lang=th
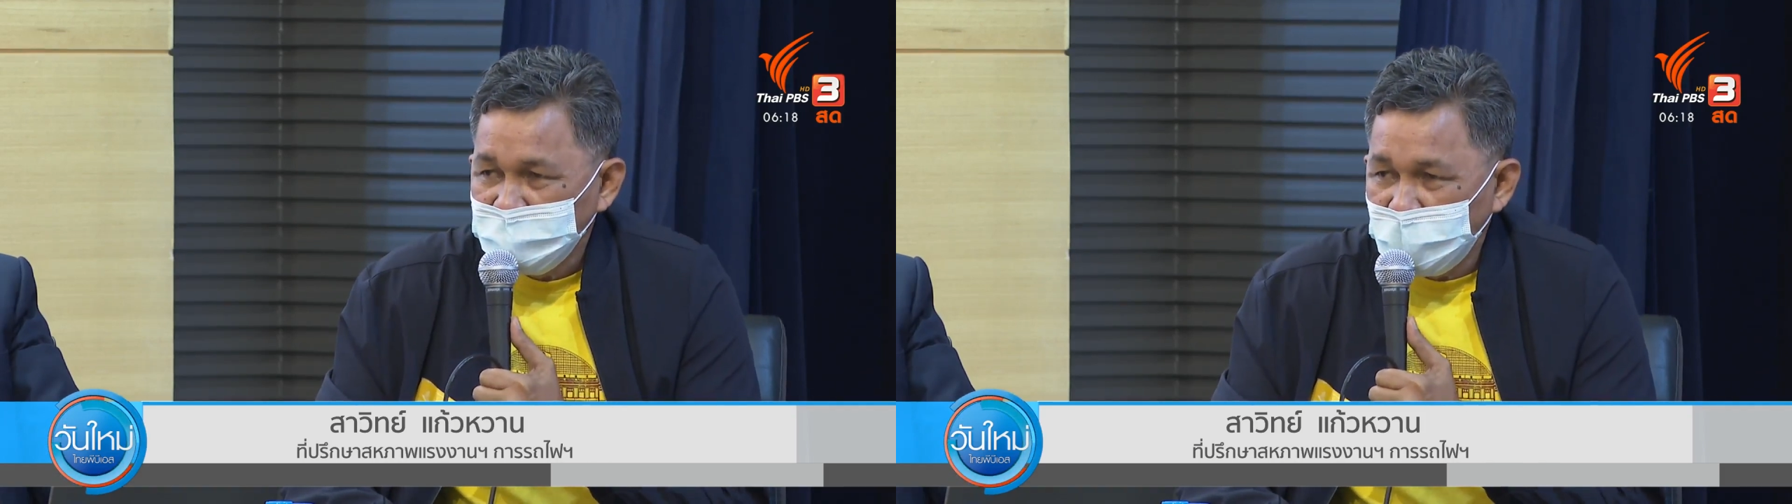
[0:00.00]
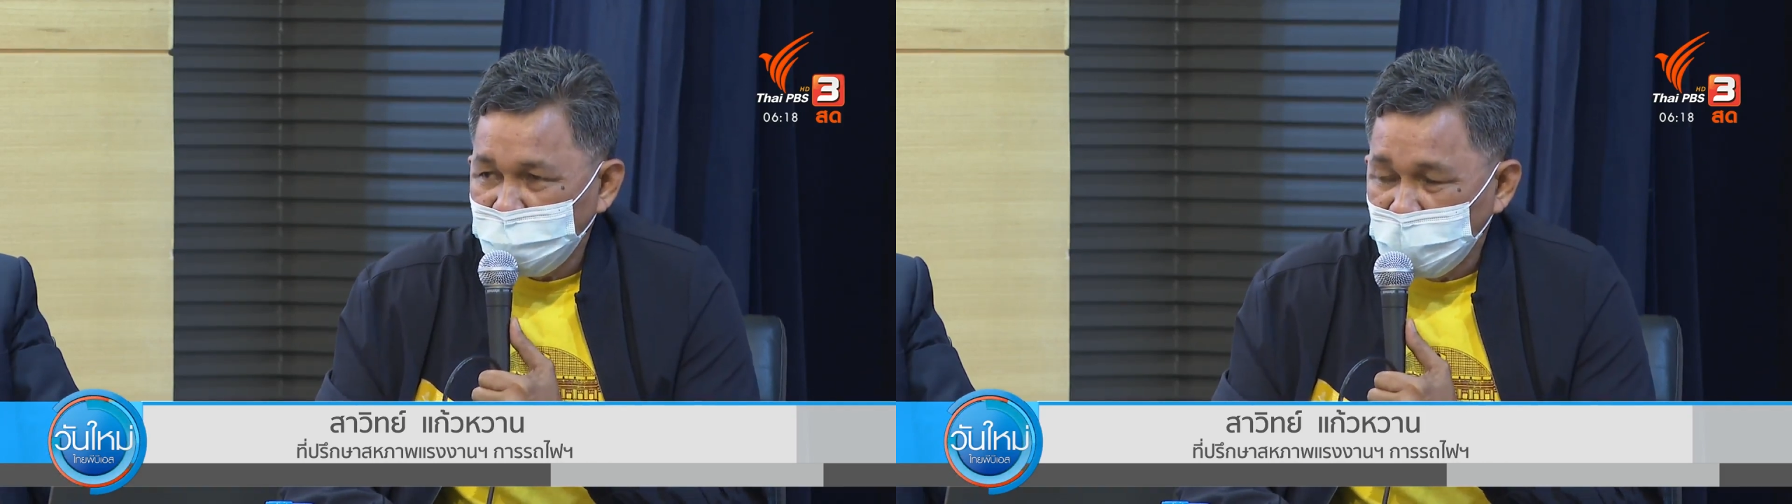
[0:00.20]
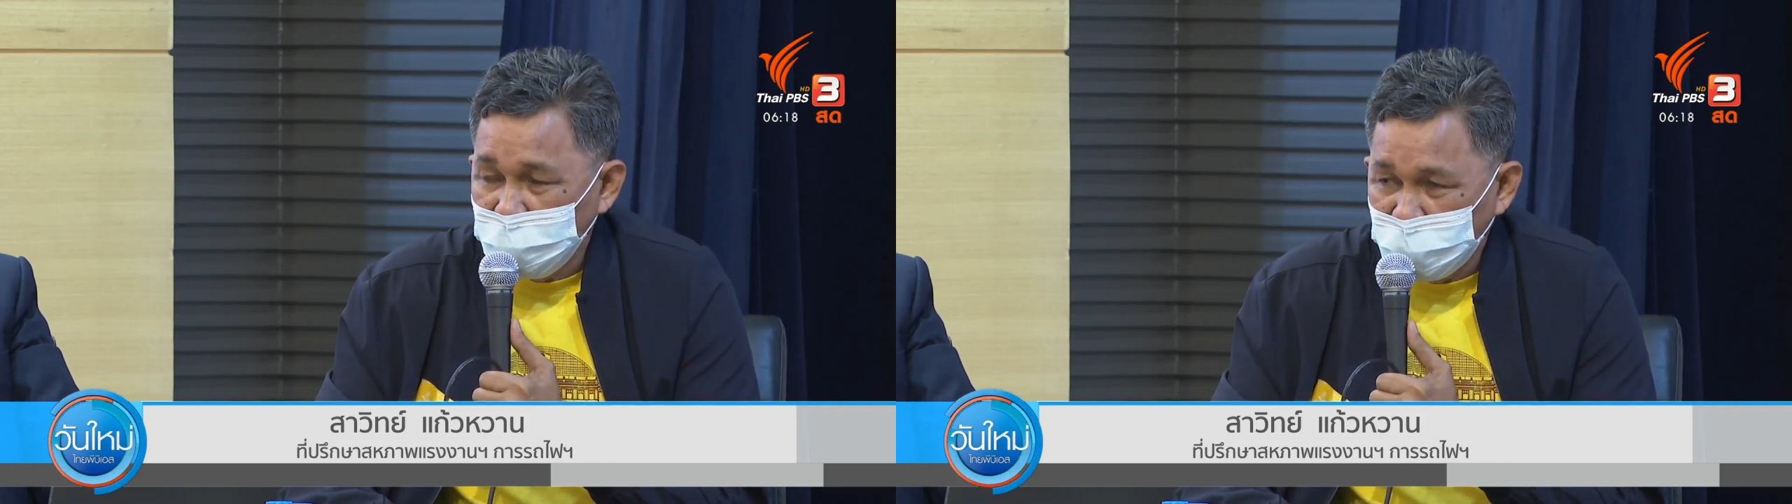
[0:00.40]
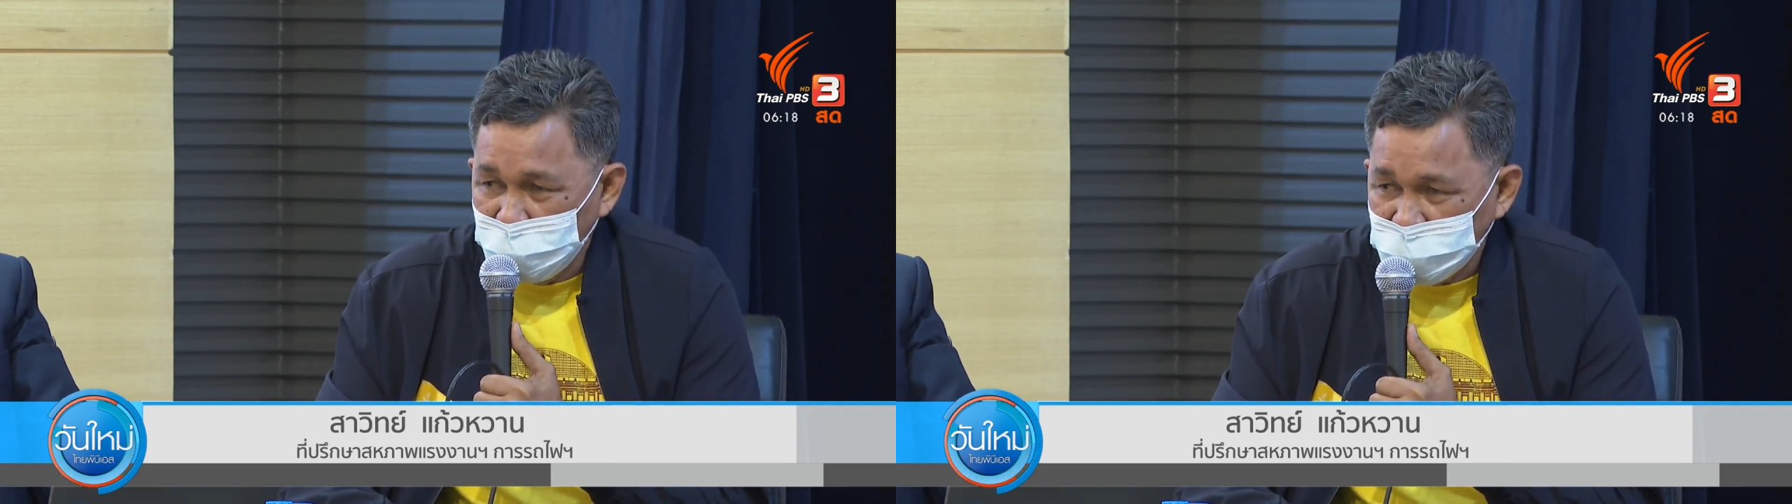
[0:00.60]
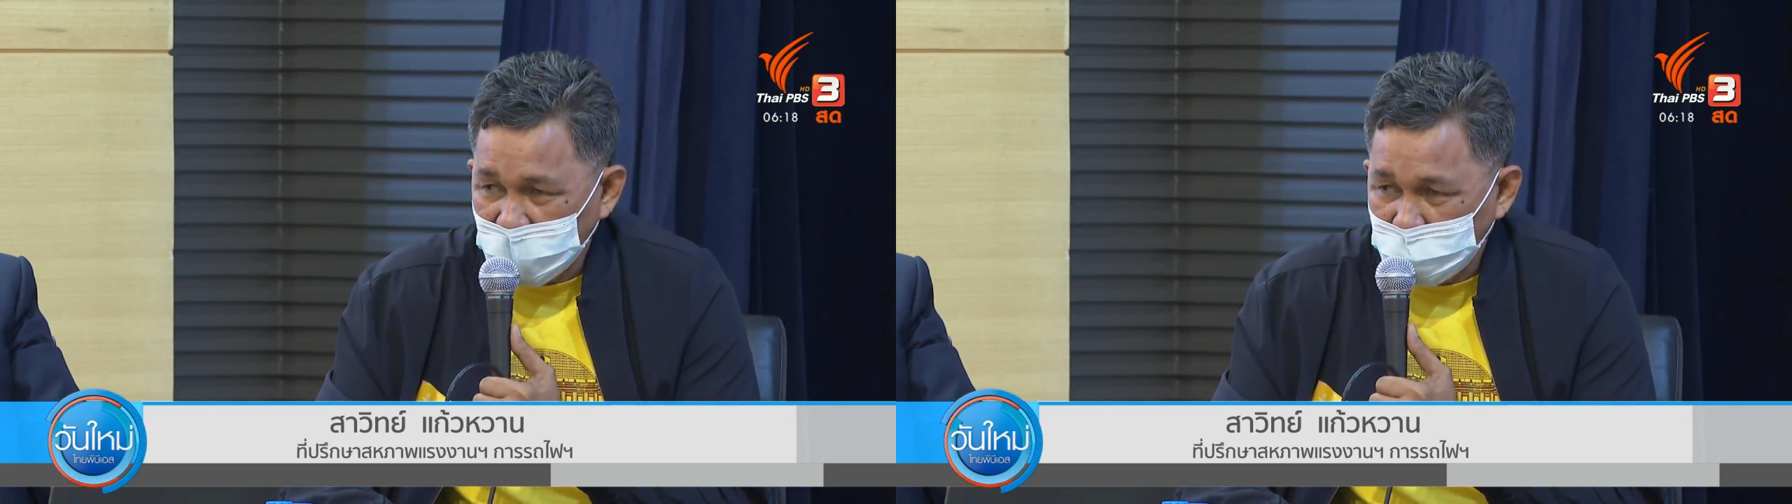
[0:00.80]
นะหัวลำโพ
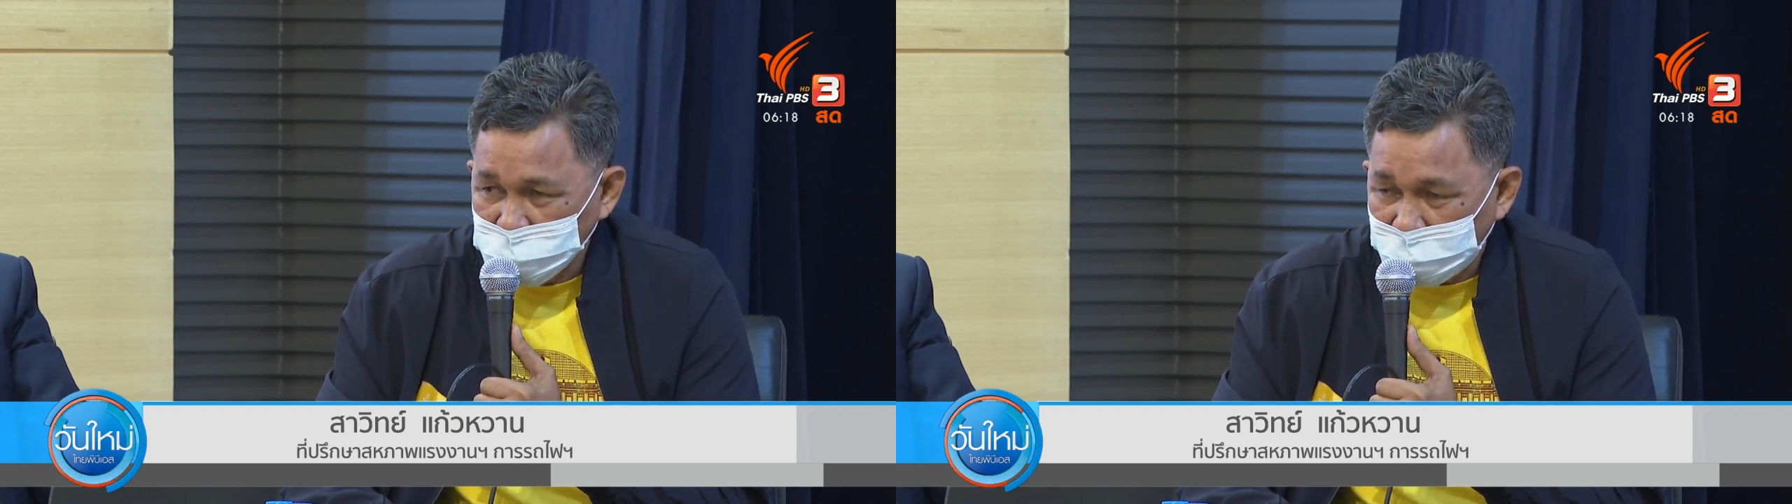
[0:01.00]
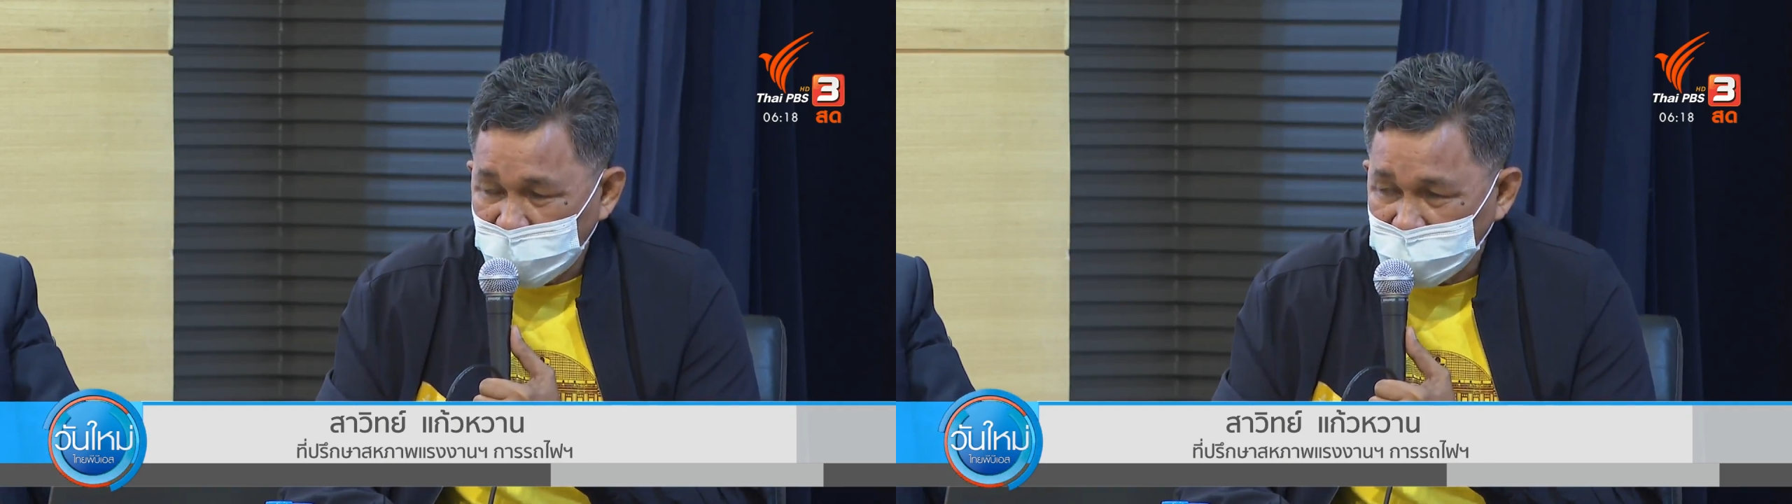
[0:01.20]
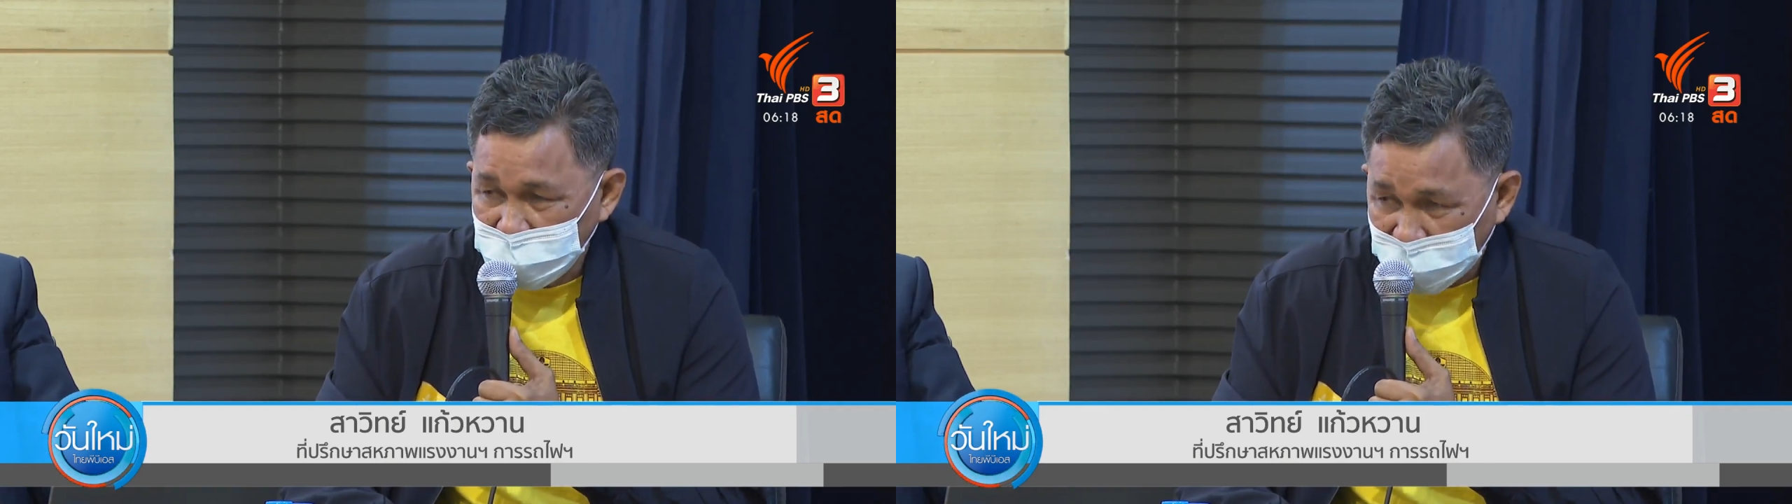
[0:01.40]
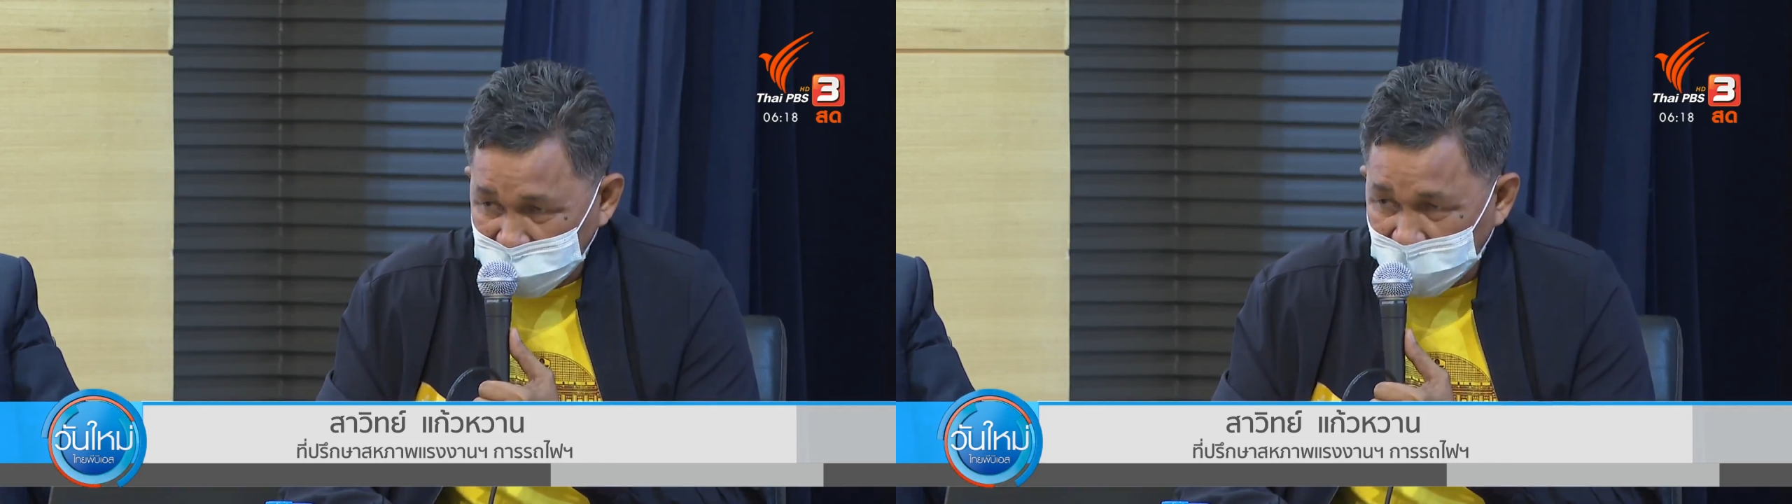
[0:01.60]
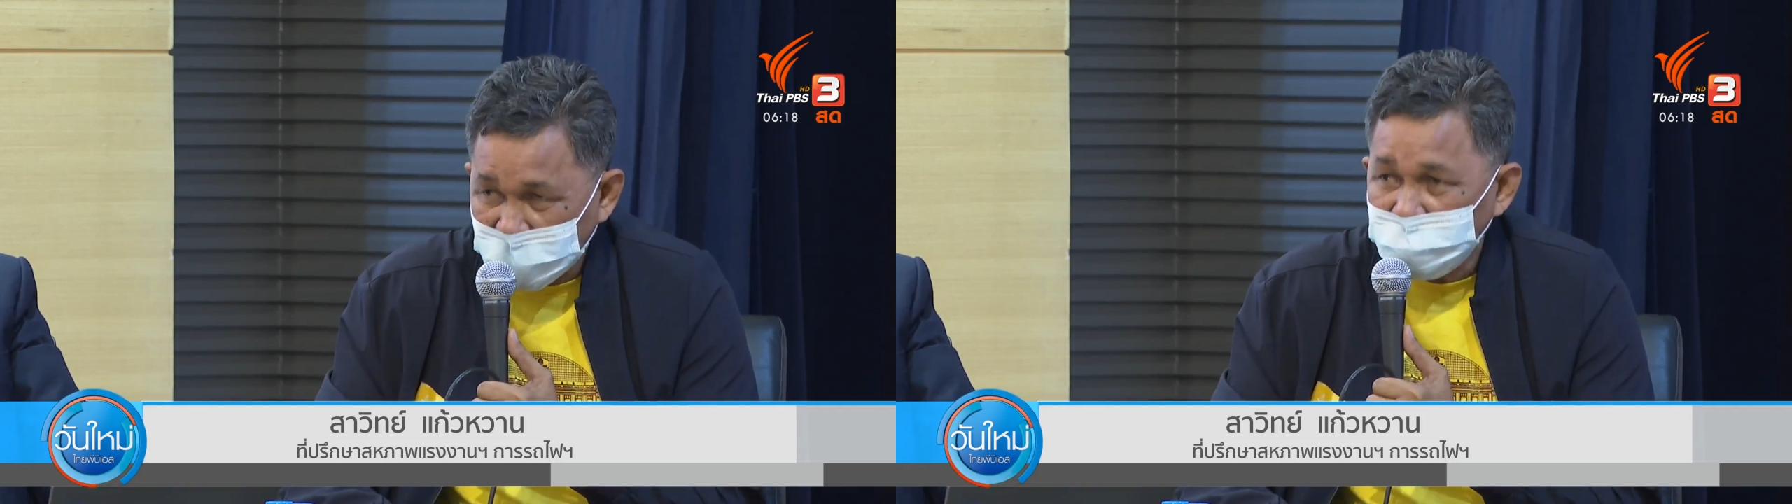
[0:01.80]
งยังคงทำหน้าที่เป็นส